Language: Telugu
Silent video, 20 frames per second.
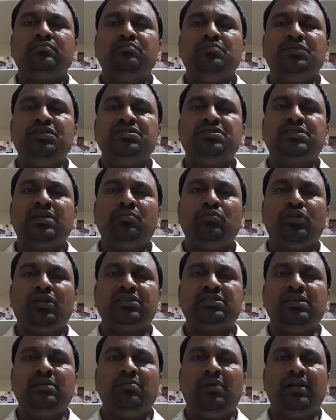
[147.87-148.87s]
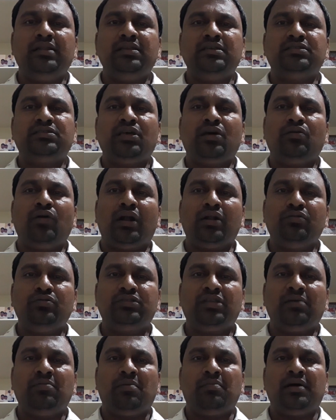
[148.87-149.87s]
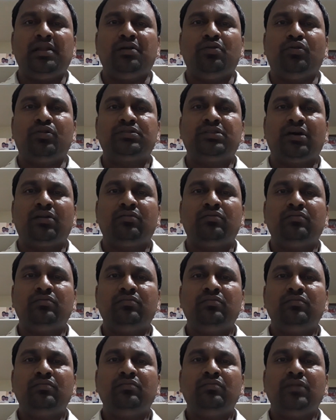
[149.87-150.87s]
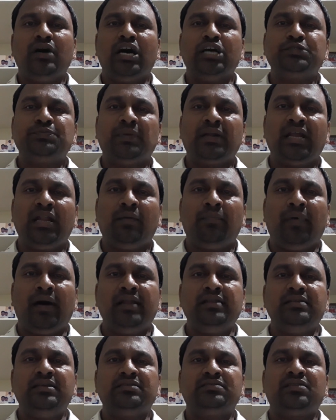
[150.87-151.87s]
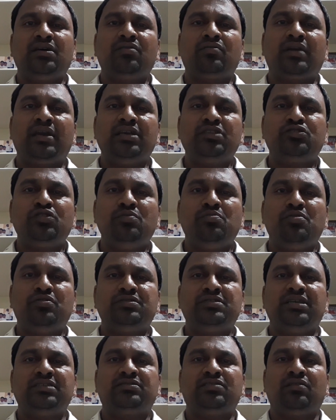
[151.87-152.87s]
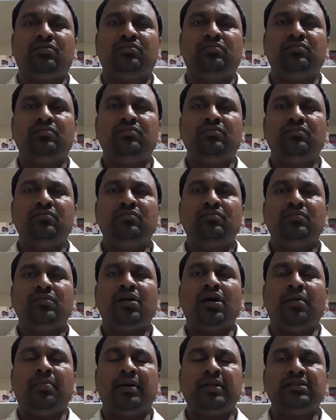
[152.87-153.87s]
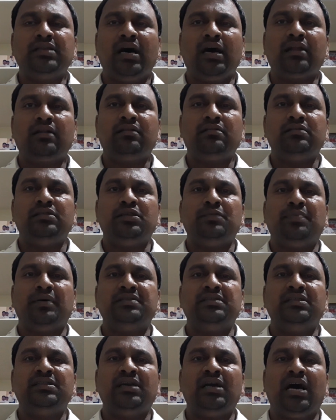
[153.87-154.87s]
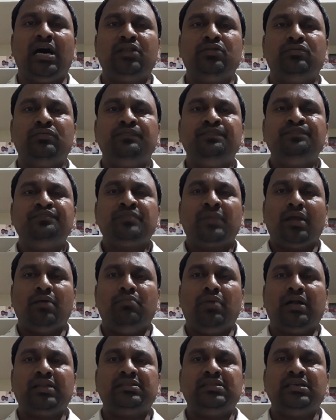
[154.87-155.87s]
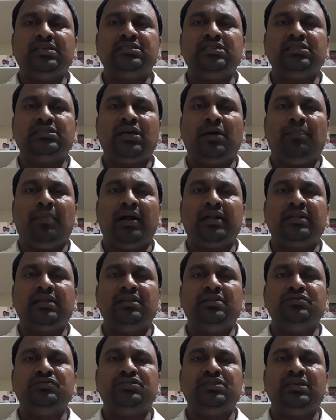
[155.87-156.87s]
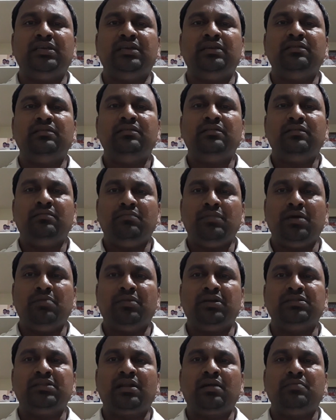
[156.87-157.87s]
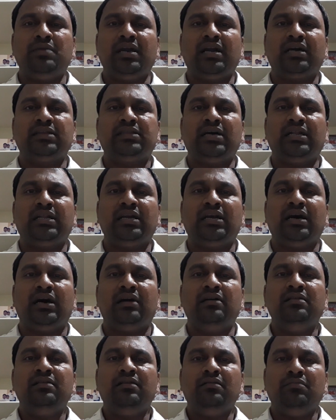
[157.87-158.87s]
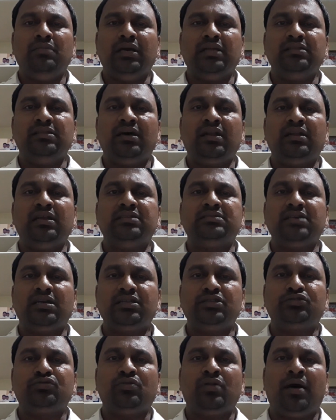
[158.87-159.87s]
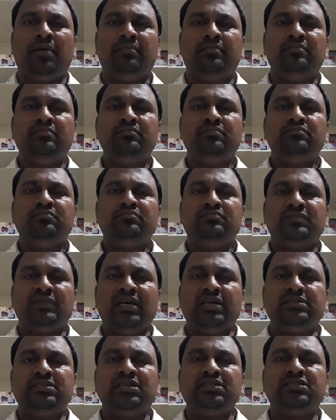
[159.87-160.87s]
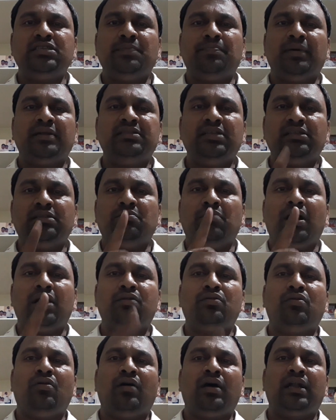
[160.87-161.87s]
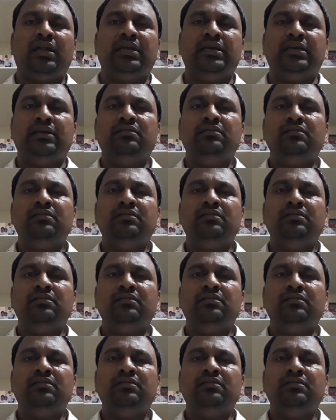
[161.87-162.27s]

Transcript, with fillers: మీ ఇష్టం ఉన్న సినిమాలు తీస్తారు అడిగితే మమ్మల్ని కొడతారు హాస్పిటల్లో పాలు చేస్తారు కేసులు బుక్ చేస్తారు కబర్దార్ ఇది పద్ధతి కాదు భారతీయ జనతా పార్టీ నుంచి మేమందరం ఏకతాటిగా మీ అందరిని హెచ్చరిస్తున్నాం దయచేసి ఈ పద్ధతి మానుకోవాలని